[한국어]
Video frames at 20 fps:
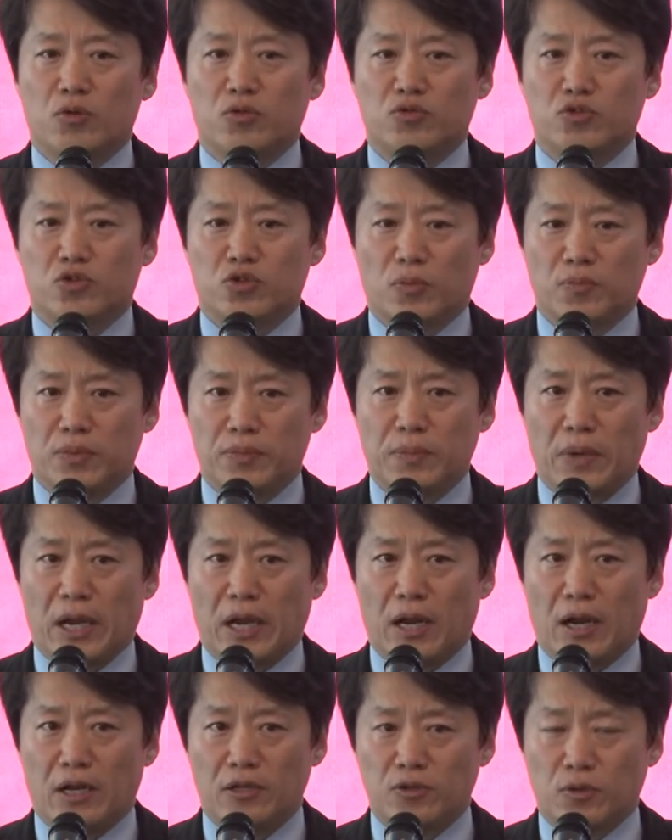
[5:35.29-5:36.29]
구청뿐만
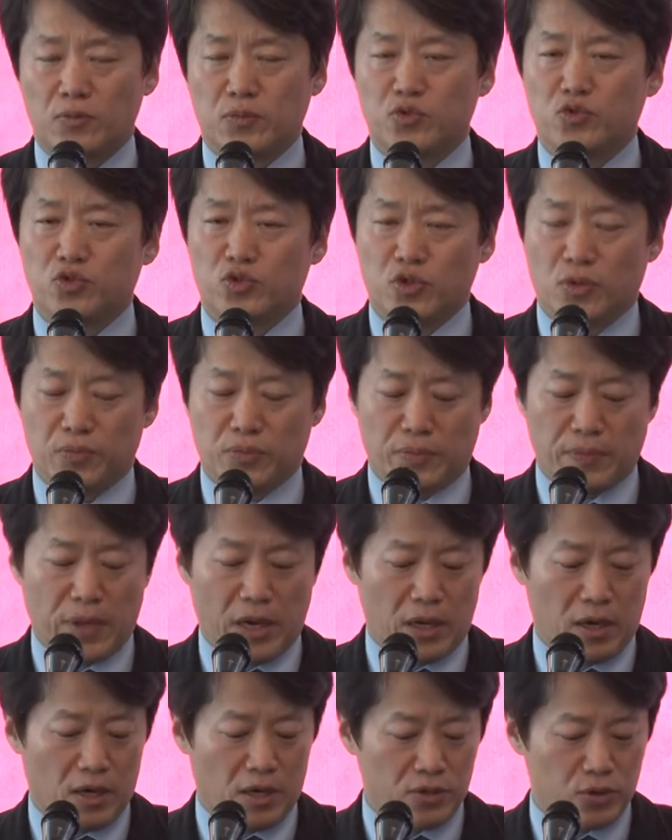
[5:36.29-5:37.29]
아니라 성북구청뿐만
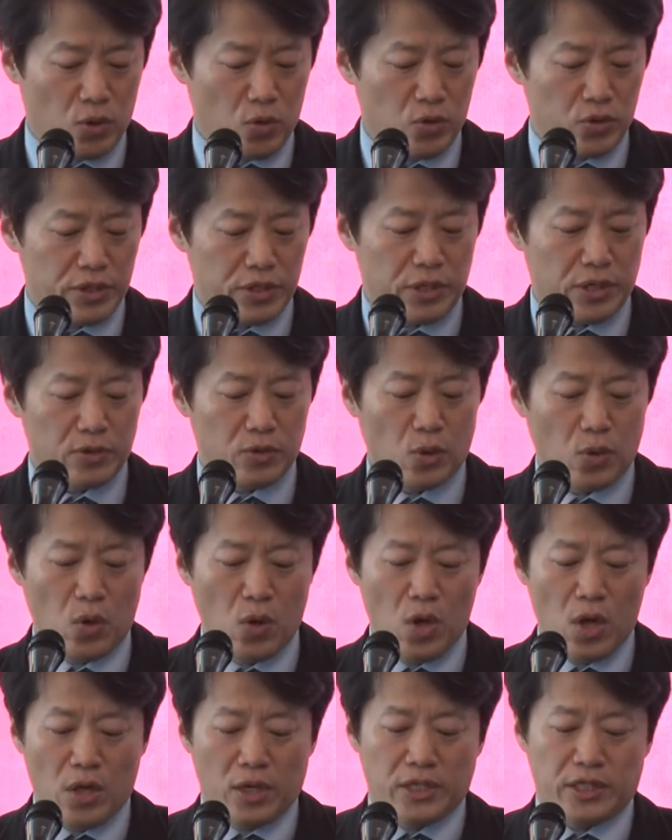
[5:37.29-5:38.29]
아니라 서울시에도
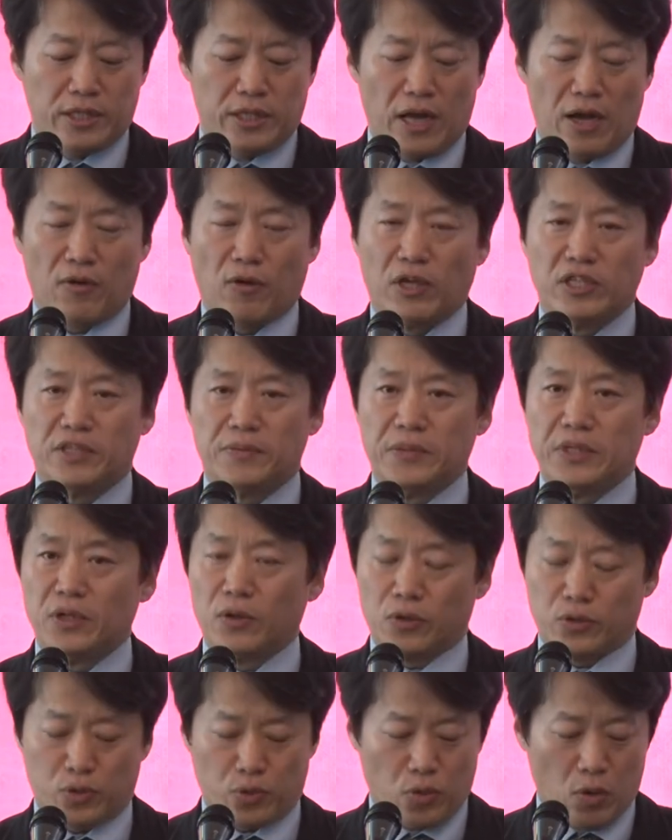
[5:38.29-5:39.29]
지대한 관심 있는
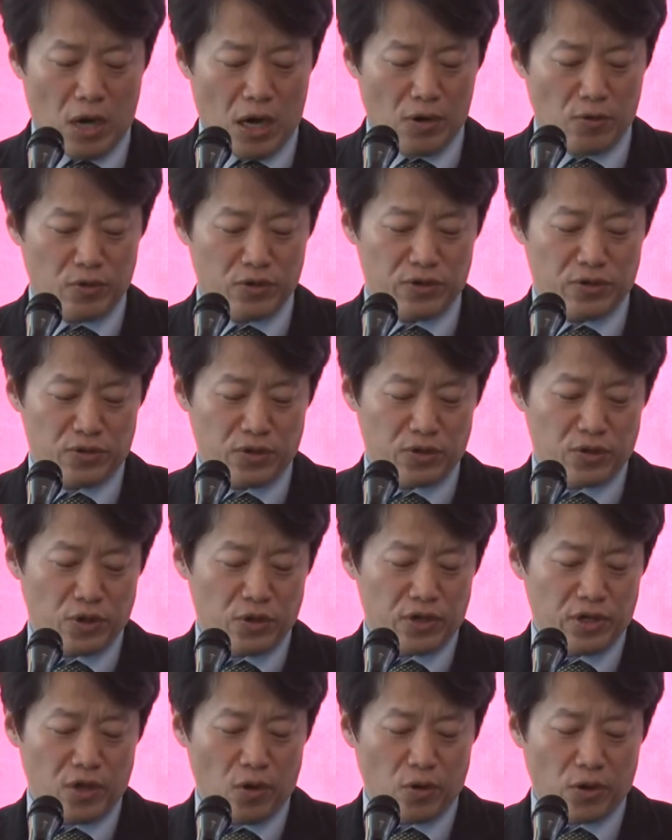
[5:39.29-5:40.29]
것으로 알고 있어서
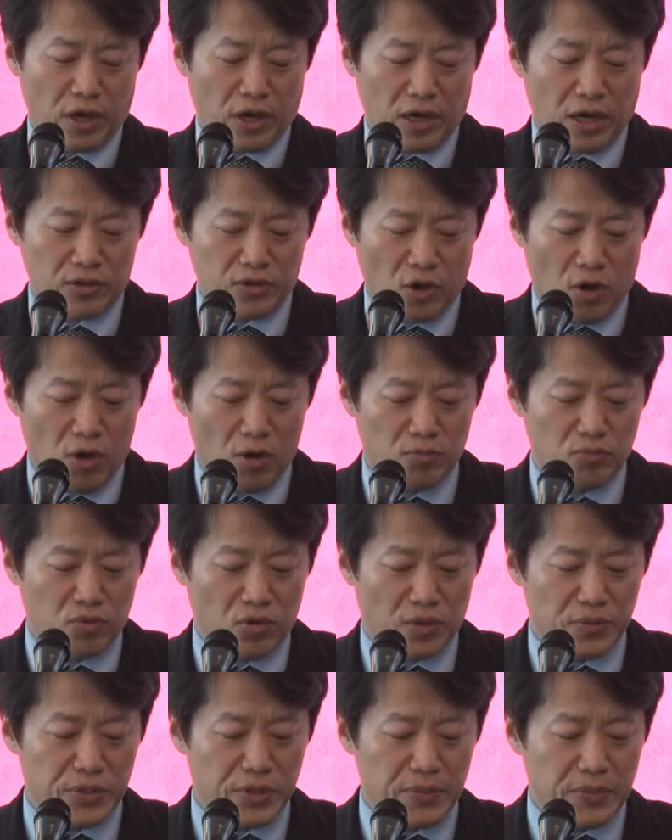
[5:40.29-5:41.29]
저희들이 어깨가 더
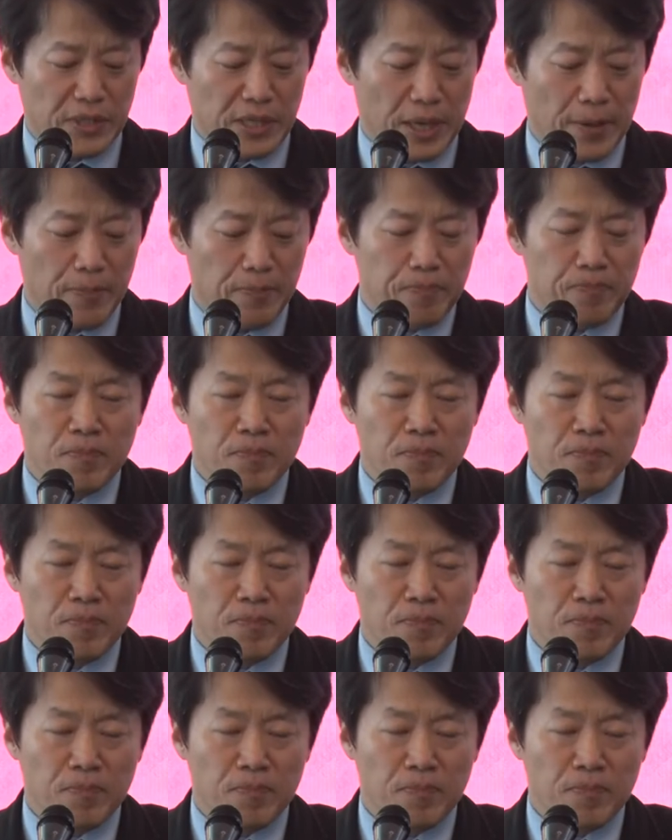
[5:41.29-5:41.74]
무겁습니다.